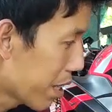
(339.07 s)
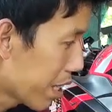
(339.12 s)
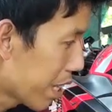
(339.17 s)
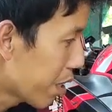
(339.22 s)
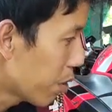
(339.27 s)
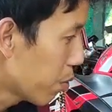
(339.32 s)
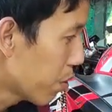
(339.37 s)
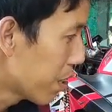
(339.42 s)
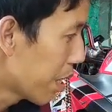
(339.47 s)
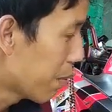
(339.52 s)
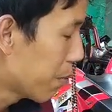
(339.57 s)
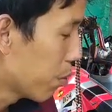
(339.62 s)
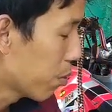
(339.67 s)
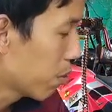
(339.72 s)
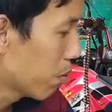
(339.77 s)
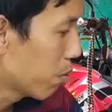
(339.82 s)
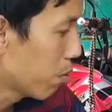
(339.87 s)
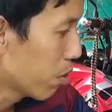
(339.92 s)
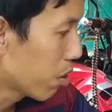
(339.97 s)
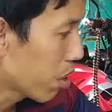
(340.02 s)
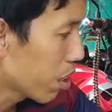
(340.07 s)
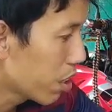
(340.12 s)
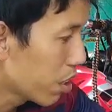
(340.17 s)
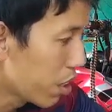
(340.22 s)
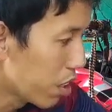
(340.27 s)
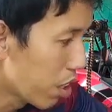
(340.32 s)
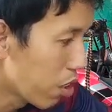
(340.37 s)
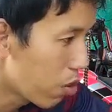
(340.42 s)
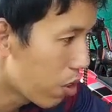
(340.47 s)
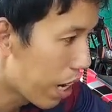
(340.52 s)
อัตราทด3.00 ก็
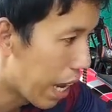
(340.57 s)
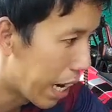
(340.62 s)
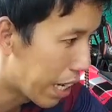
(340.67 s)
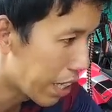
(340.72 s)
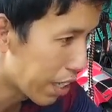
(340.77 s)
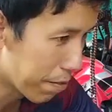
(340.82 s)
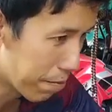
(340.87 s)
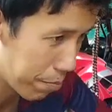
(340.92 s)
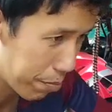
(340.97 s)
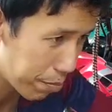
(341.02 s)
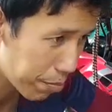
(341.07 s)
คือล้อหลังเนี่ย